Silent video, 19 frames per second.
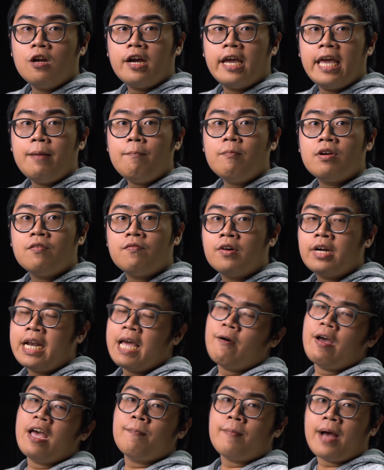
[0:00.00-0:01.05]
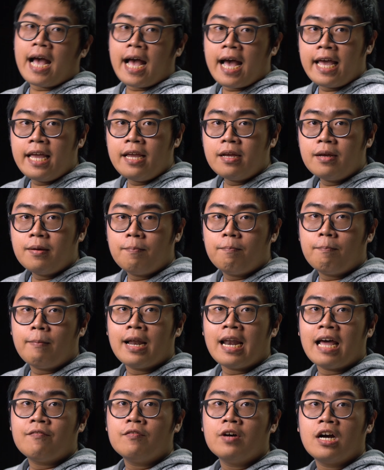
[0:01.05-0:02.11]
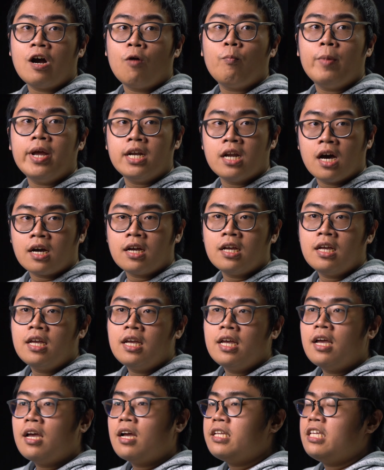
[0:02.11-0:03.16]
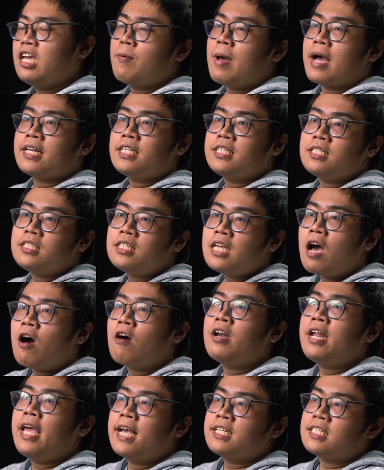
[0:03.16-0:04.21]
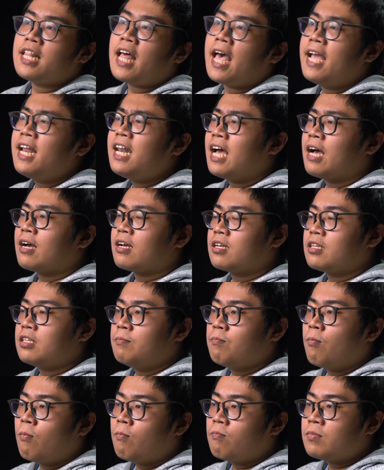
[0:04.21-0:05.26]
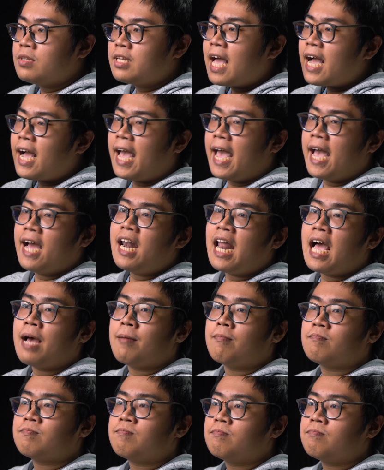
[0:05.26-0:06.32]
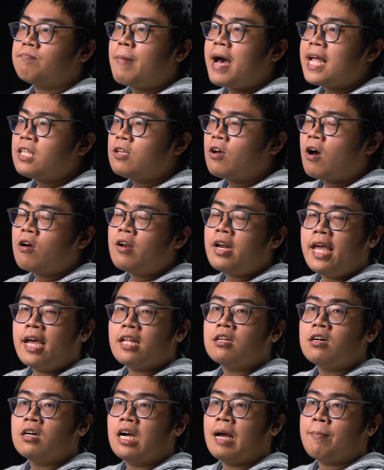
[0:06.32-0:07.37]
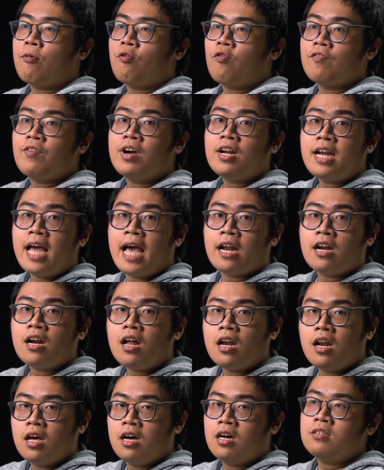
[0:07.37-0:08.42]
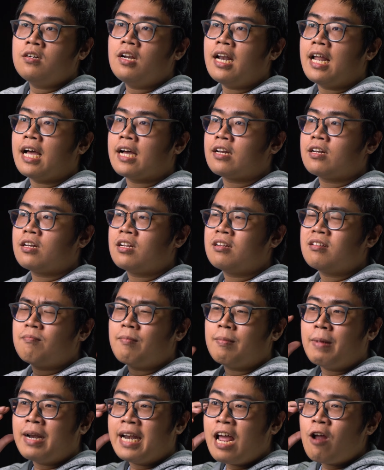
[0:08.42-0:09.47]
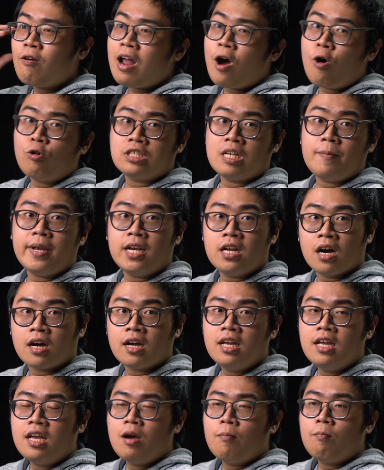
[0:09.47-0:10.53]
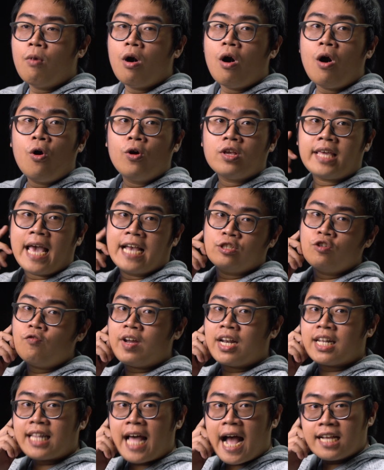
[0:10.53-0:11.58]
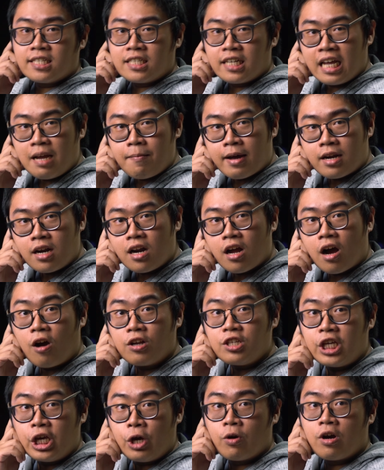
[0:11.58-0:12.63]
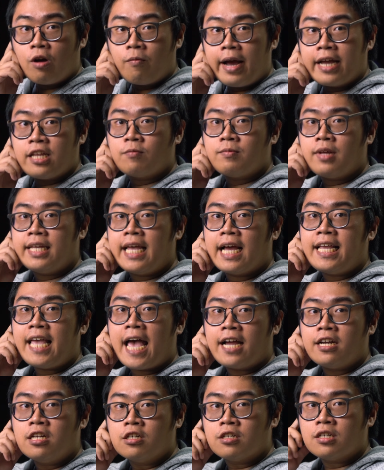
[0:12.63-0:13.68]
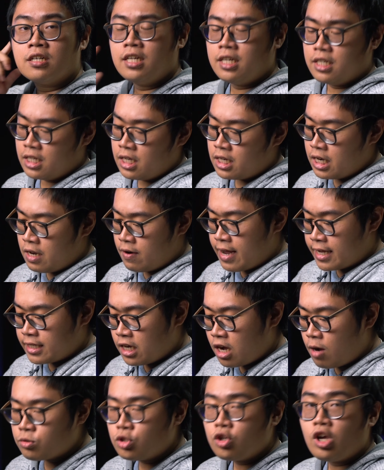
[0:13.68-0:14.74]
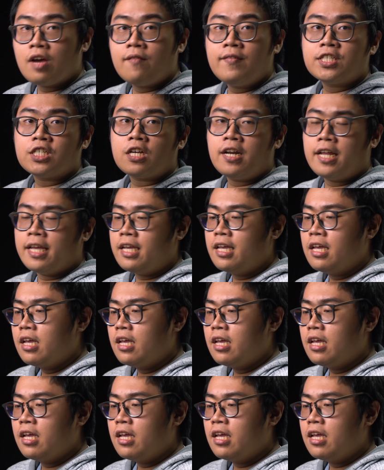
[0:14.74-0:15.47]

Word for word: Nó khiến mình vừa đeo êm ái mà lại vừa không bị nực. Nhiều bạn chơi on ear sẽ thấy là các hãng làm pad cho on ear thường gặp một vài vấn đề rất là lớn, đó là mình đeo lâu sẽ bị nực, mồ hôi chảy xuống vành tai sẽ khiến bạn rất là khó chịu, không nghe trong thời gian dài được. Nhưng điều này sẽ không xuất hiện với Sony.